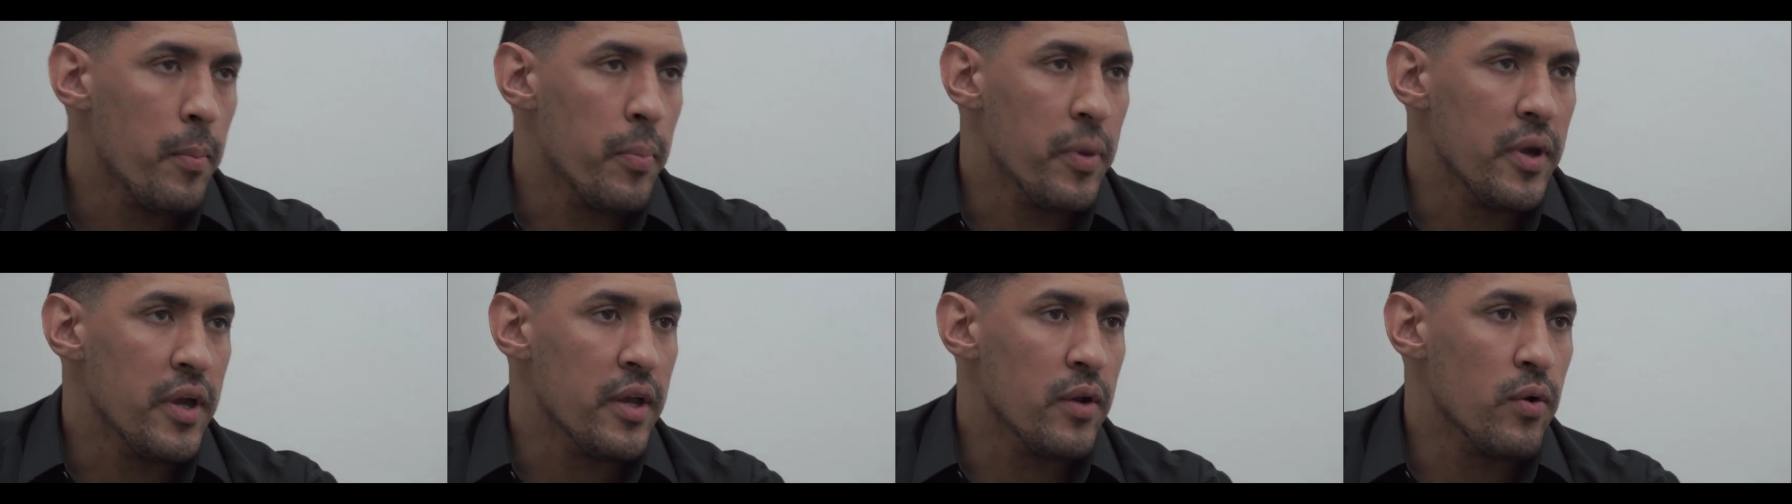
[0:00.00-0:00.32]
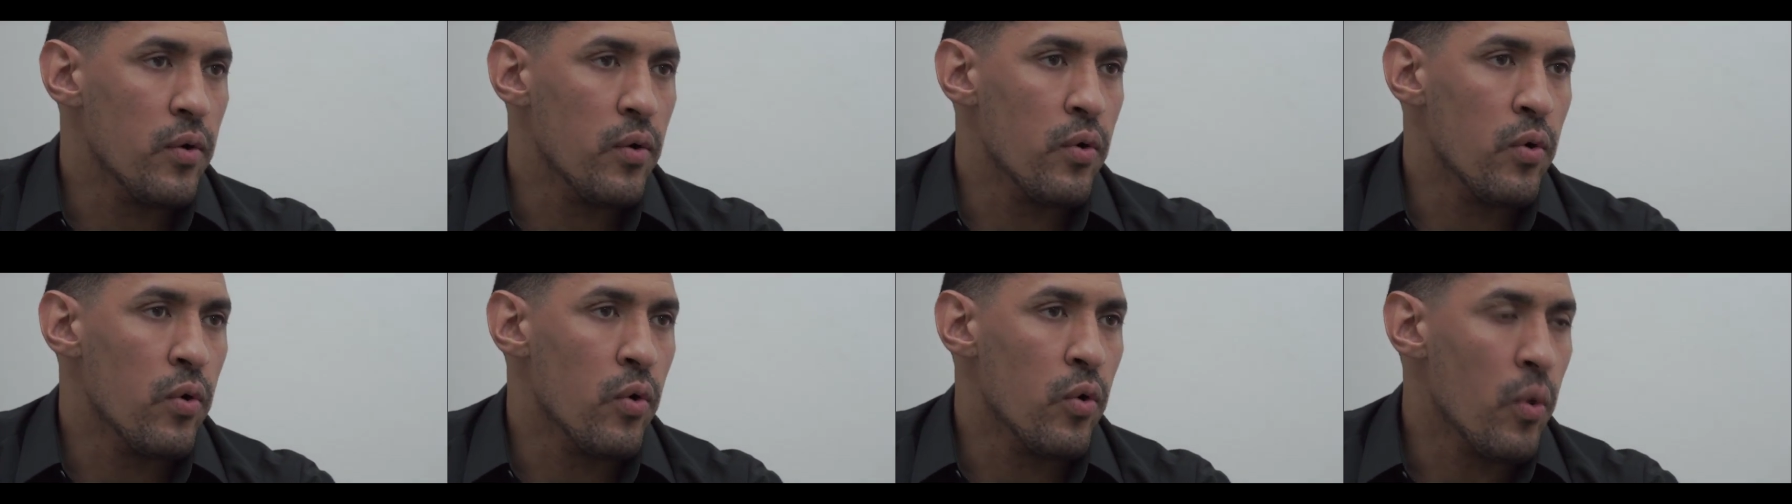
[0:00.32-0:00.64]

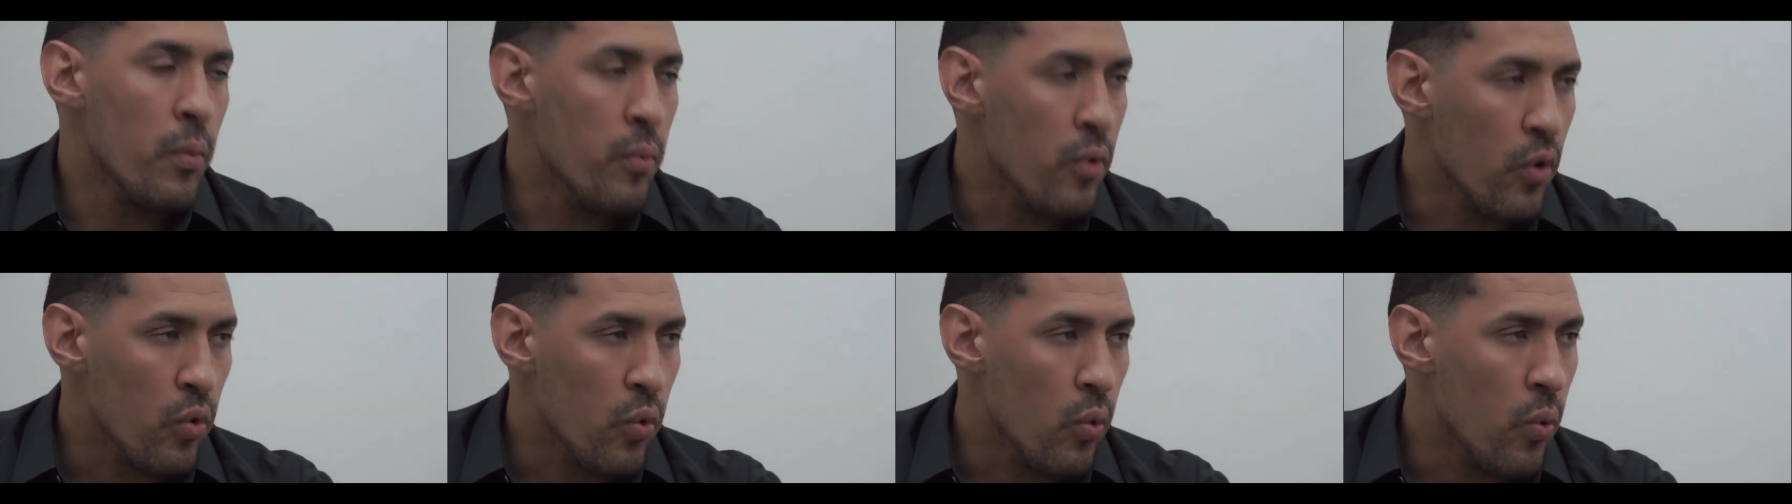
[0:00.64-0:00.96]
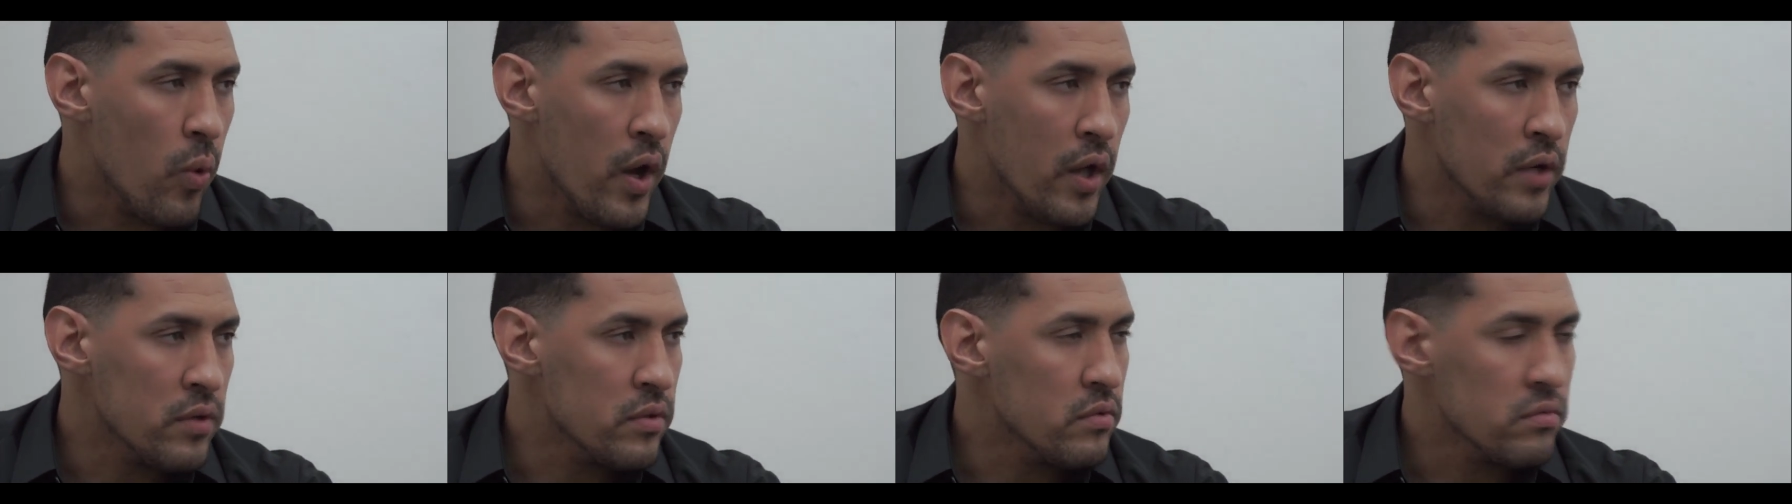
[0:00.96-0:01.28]
pero como
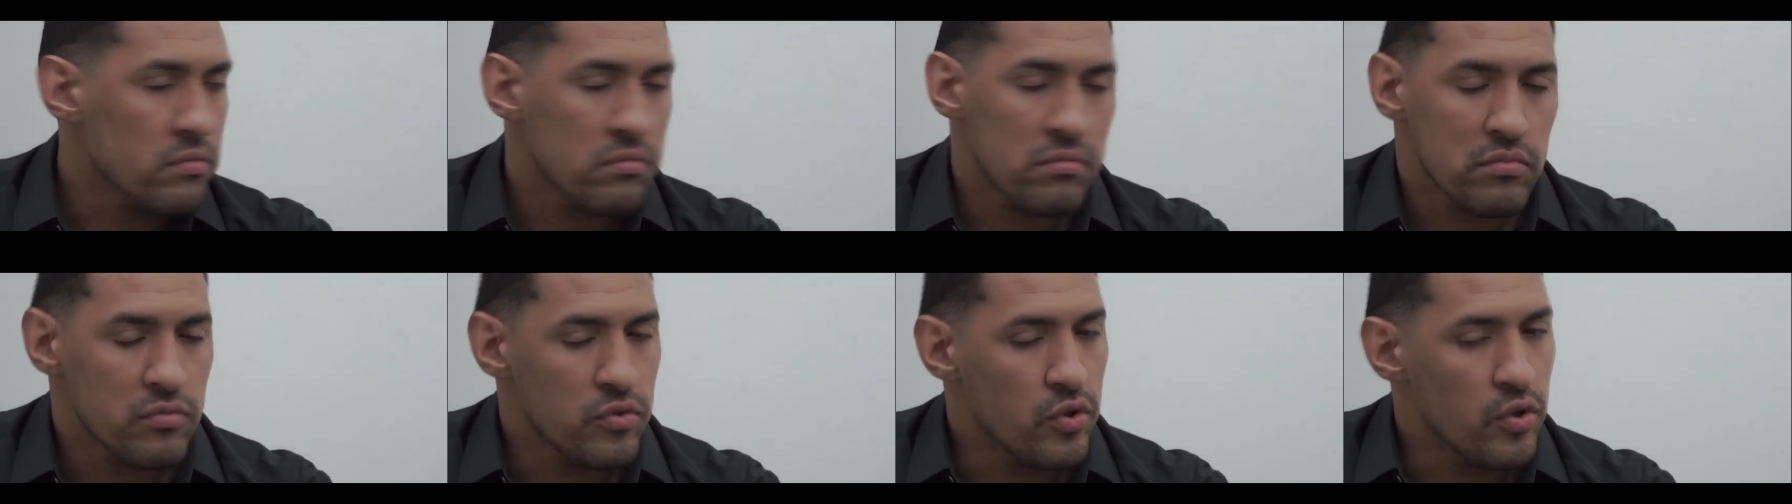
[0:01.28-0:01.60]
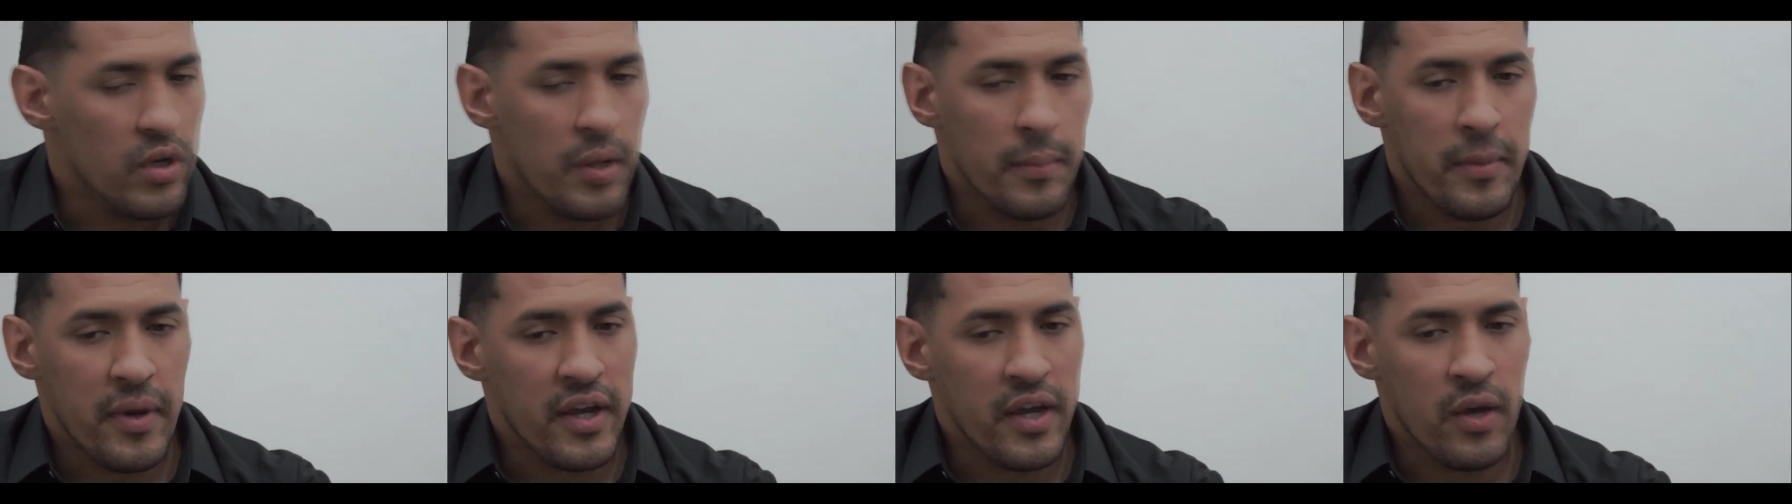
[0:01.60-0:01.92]
cubano
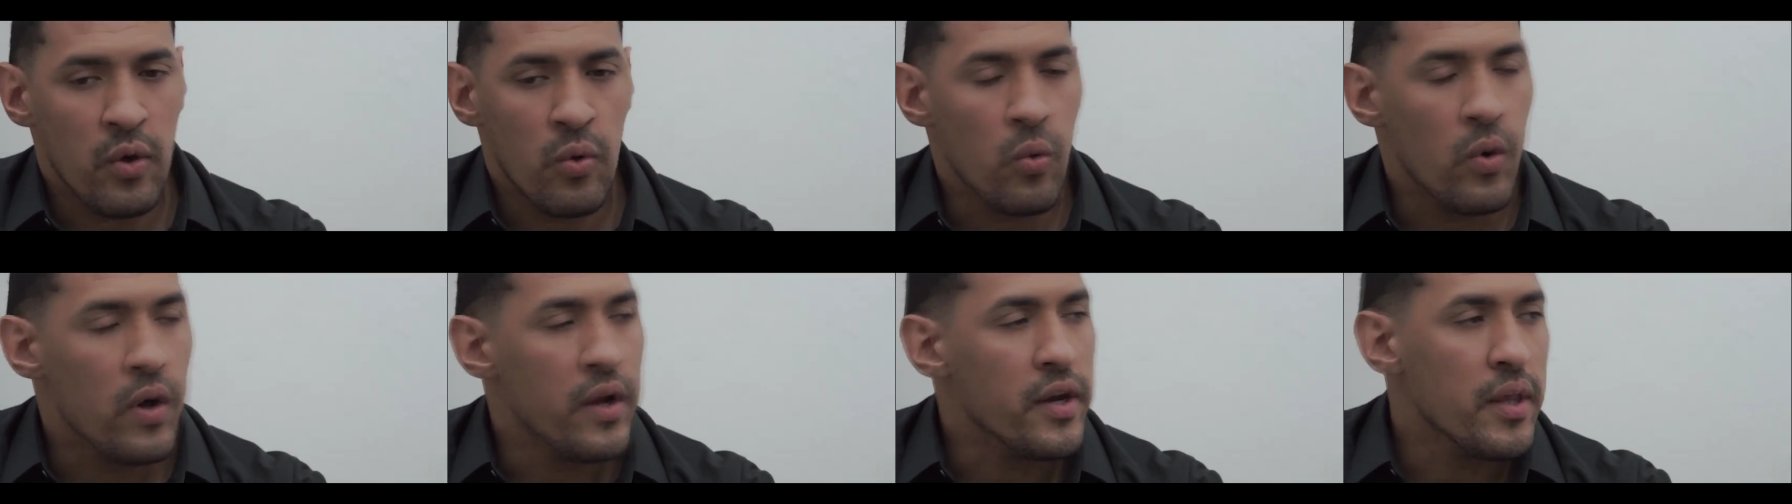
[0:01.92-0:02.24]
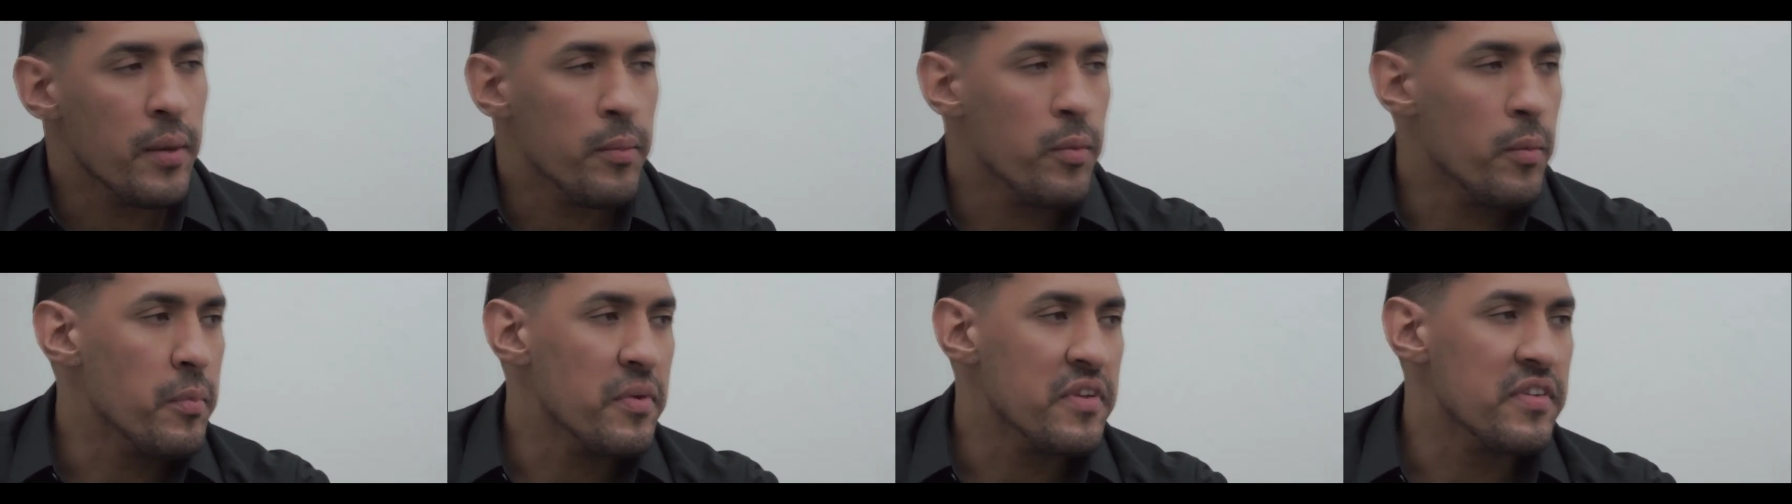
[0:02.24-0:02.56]
yo nada más que
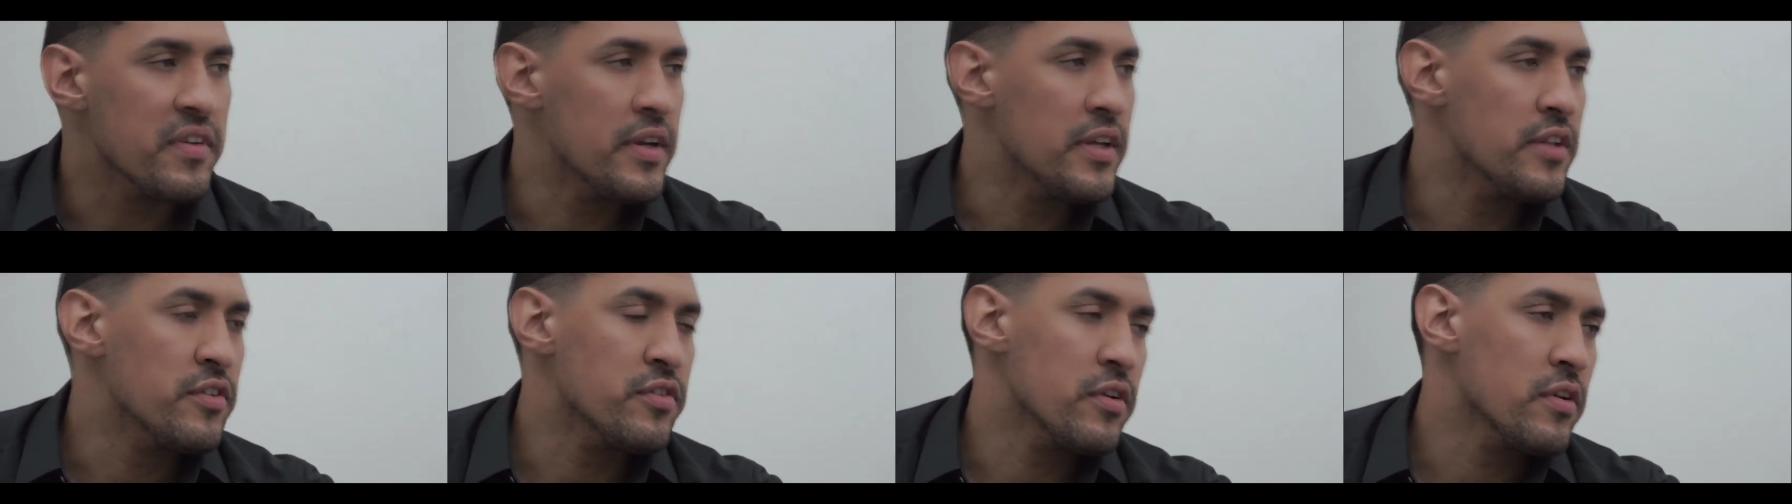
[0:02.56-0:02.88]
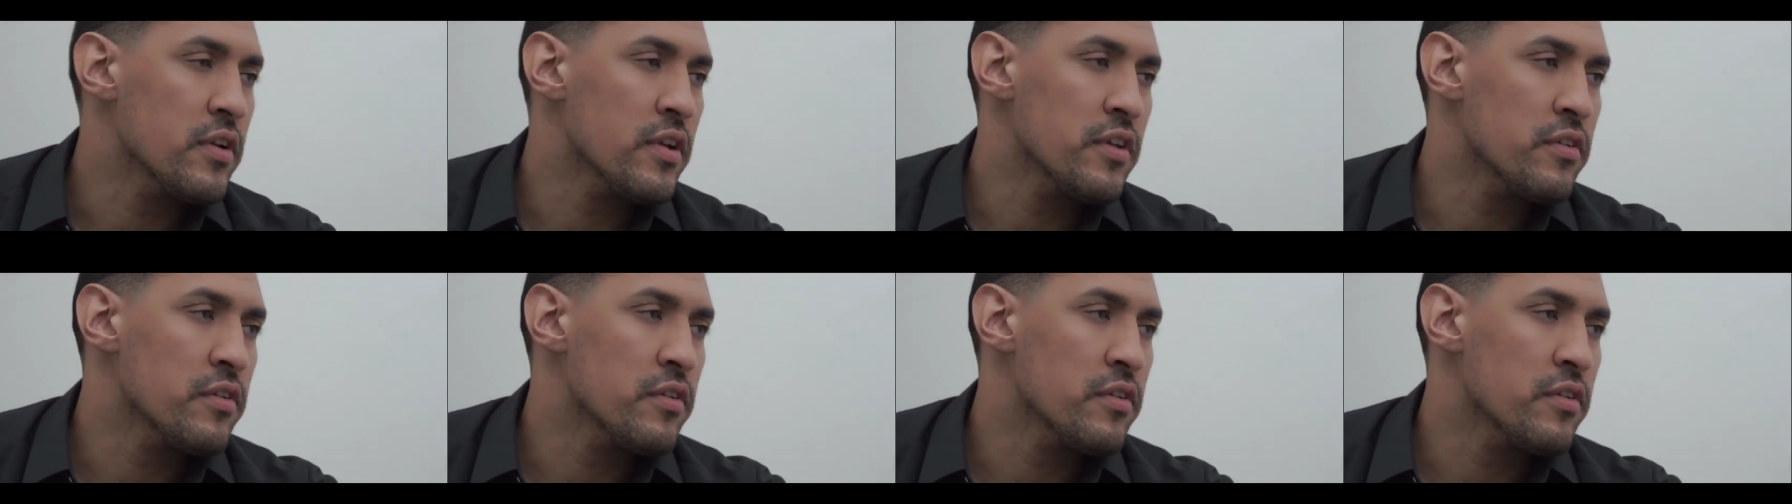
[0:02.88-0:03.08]
jugaría por mi selección